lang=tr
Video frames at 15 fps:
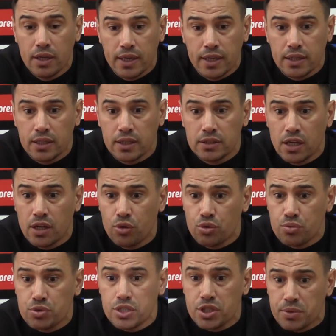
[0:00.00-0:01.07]
Ee, daha
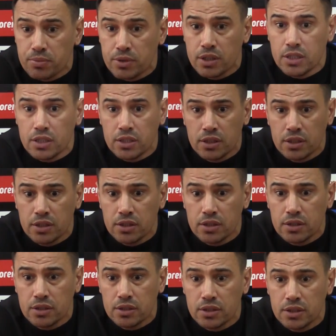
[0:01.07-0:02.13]
önümüzde şimdi
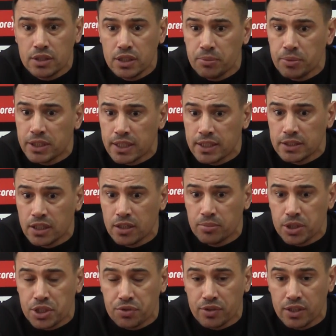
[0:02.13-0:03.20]
20 e, tane daha
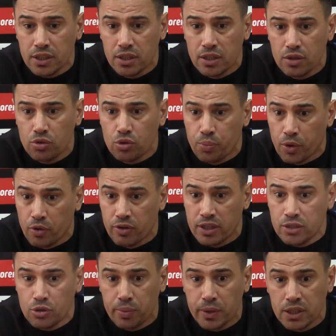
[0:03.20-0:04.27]
maç var. Kupa var.
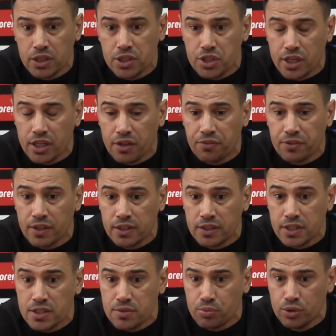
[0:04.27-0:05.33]
Kupada da çeyrek
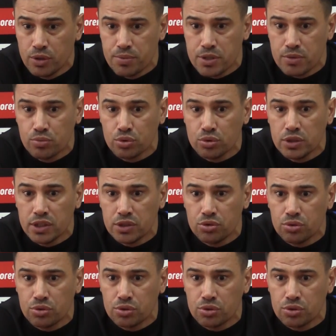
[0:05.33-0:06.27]
finaldeyiz. Bu da bizi mutlu ediyor.